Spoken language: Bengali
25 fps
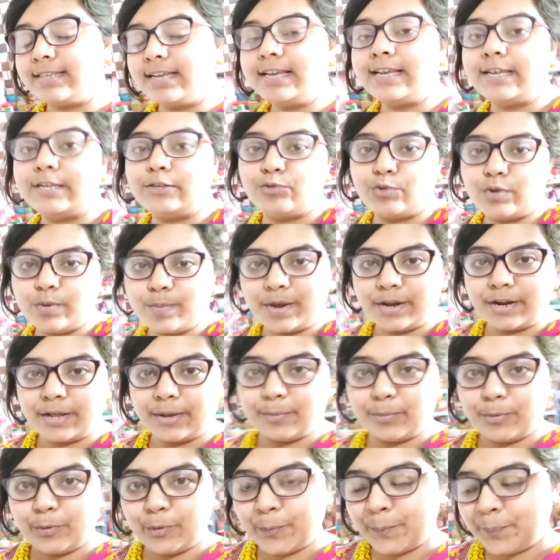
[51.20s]
আজকে খিচুড়ি
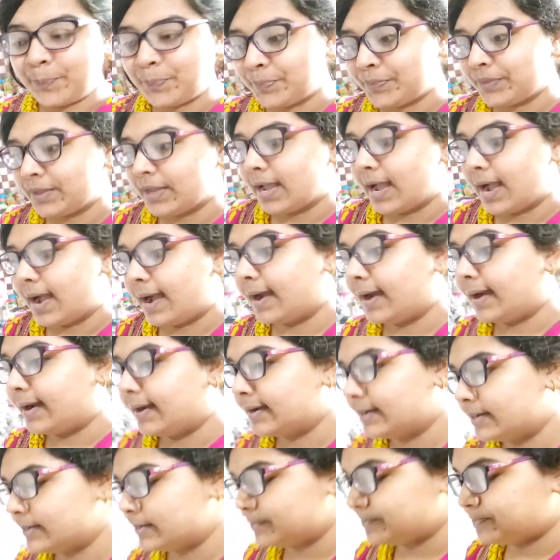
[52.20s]
বানাবো
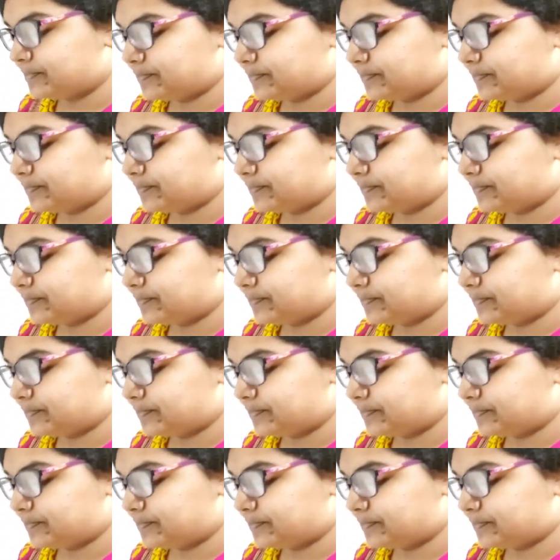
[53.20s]
আর